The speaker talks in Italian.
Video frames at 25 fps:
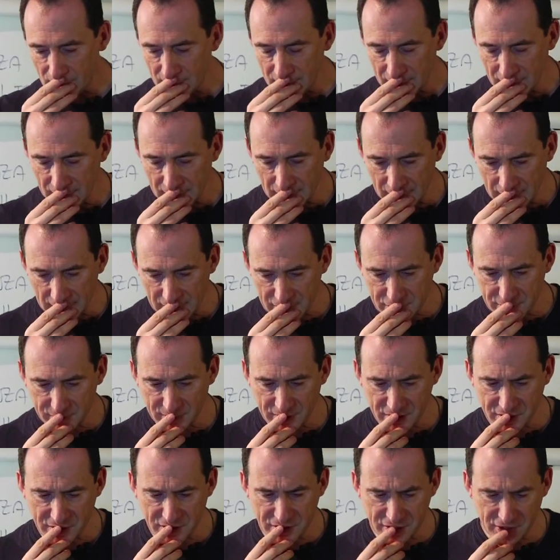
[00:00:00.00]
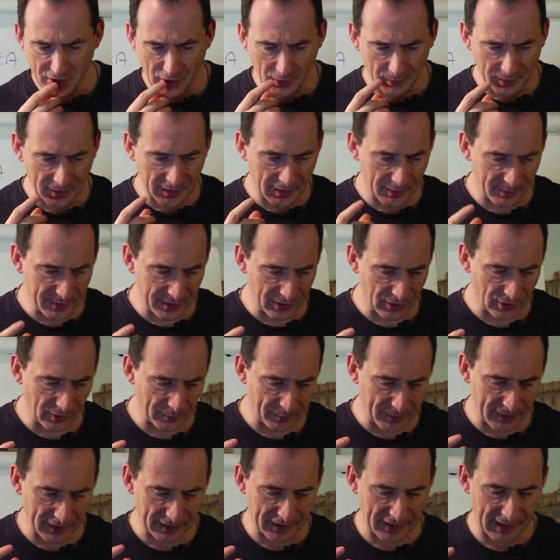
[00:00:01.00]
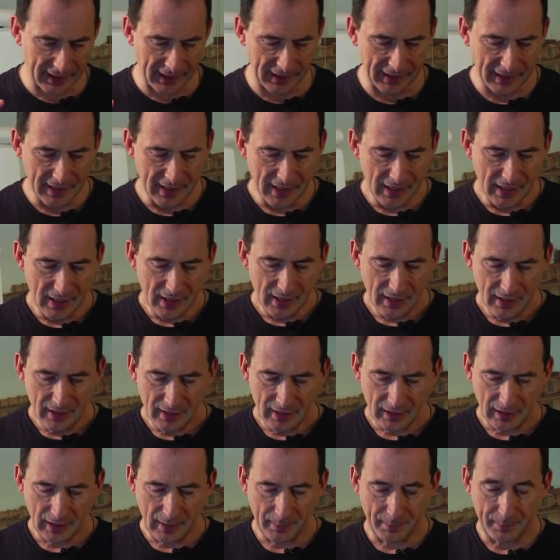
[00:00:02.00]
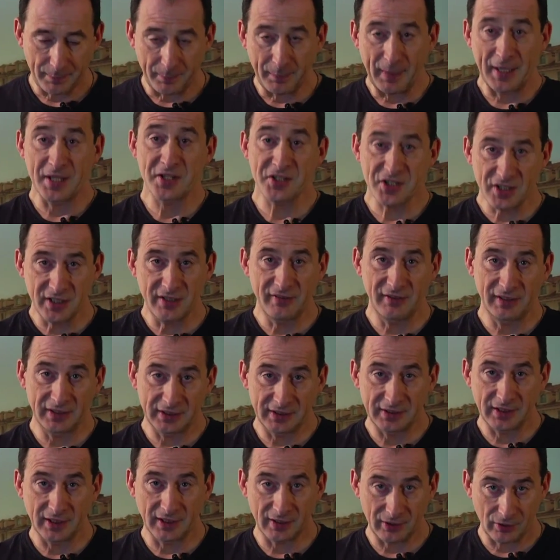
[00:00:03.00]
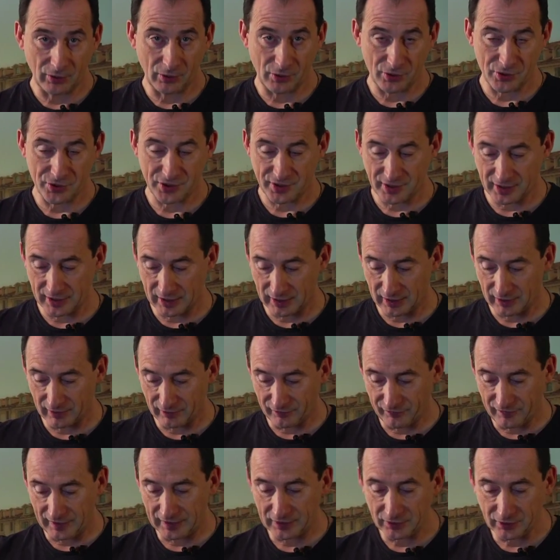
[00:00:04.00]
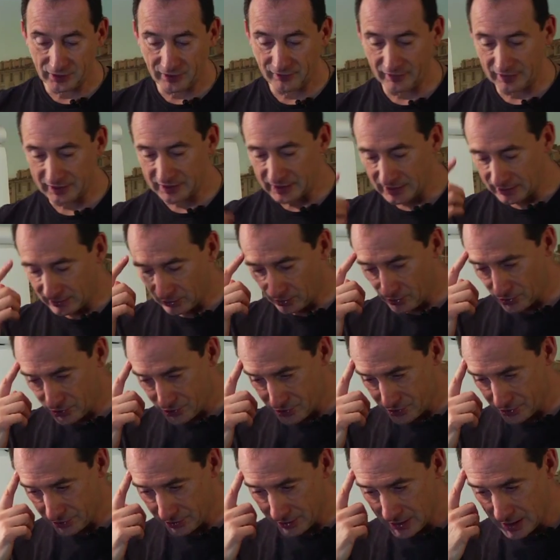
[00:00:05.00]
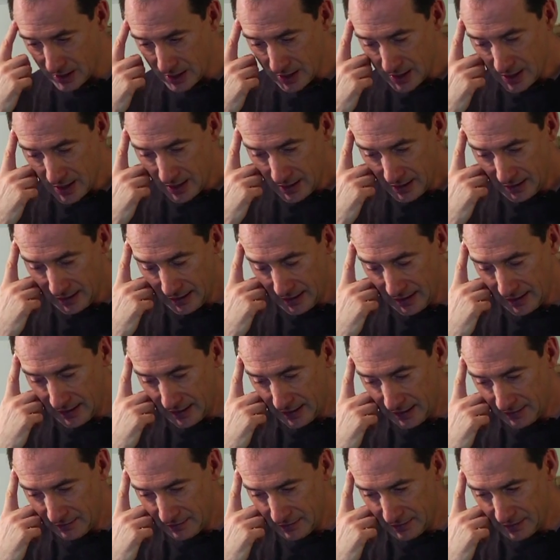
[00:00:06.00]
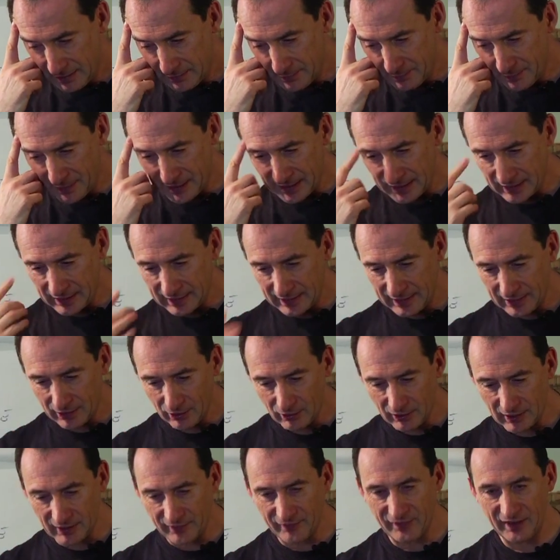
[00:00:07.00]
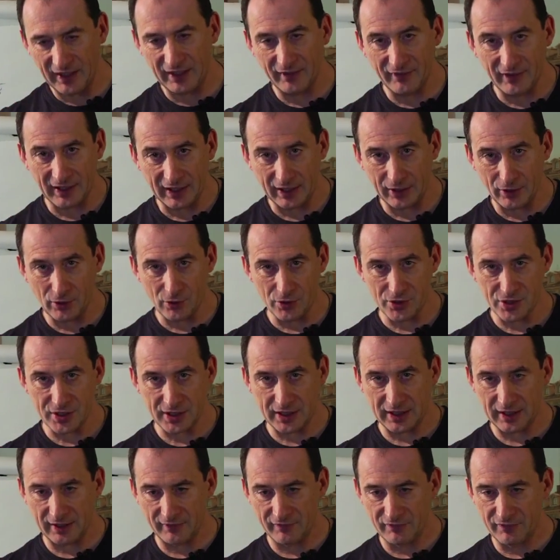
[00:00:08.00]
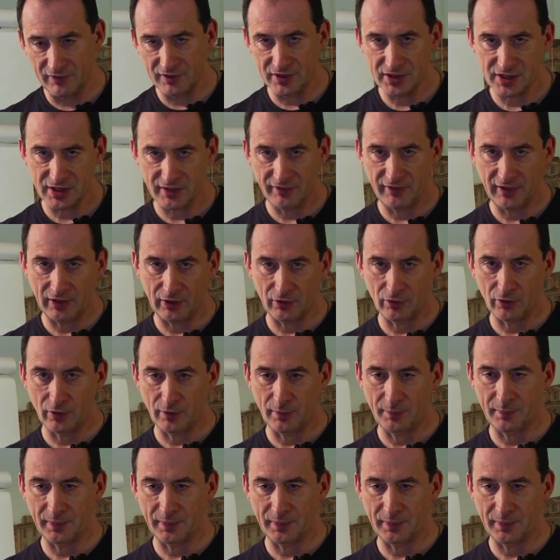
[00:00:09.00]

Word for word: Eh, la situazione si complica perché la pancia diventa grossa, il feto diventa grosso e in parallelo alle vene varicose che si vengono a